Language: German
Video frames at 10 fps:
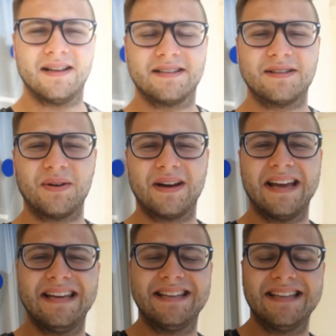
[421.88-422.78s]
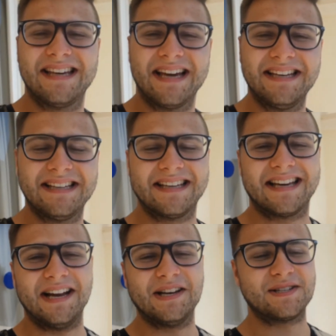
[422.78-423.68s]
So richtig, richtig
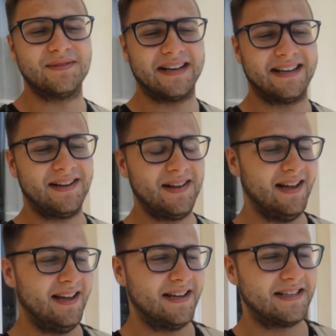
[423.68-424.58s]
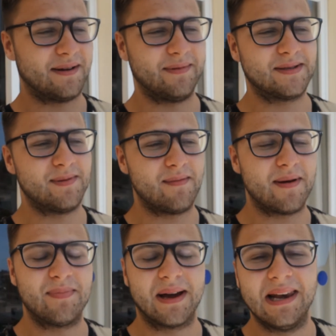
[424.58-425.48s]
geiles Wetter. Ich habe jetzt mal
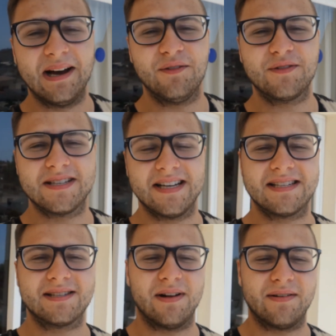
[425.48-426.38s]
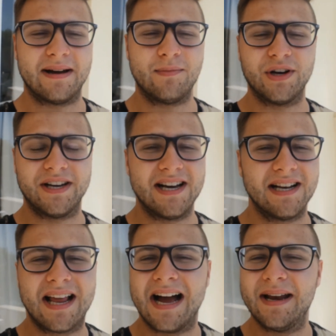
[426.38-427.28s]
meine Brille aufgesetzt, weil wir haben heute
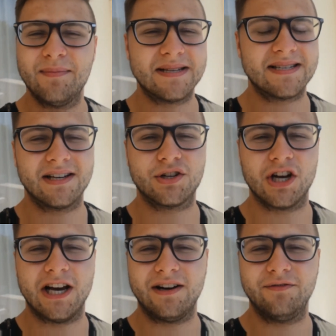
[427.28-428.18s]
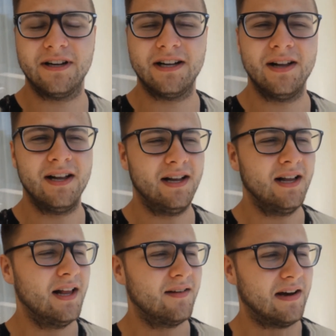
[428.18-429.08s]
Nacht kein bisschen geschlafen,
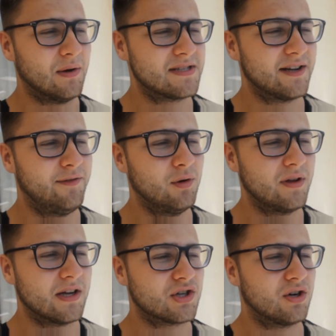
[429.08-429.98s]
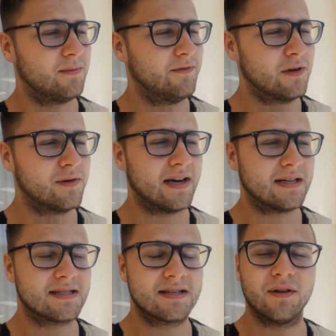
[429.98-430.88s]
weil unser Flug ja schon um 4 Uhr
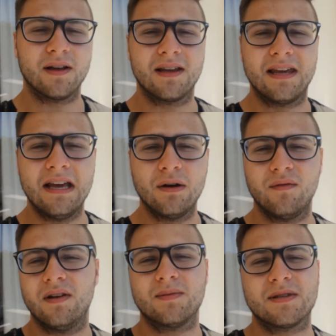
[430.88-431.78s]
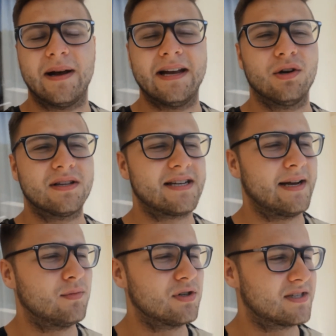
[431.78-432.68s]
nachts ging und wir um 2 Uhr dort
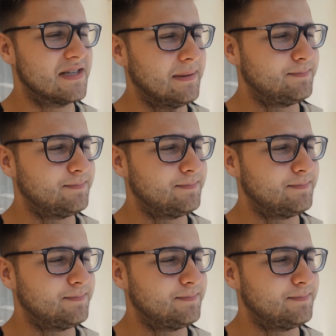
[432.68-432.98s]
sein mussten.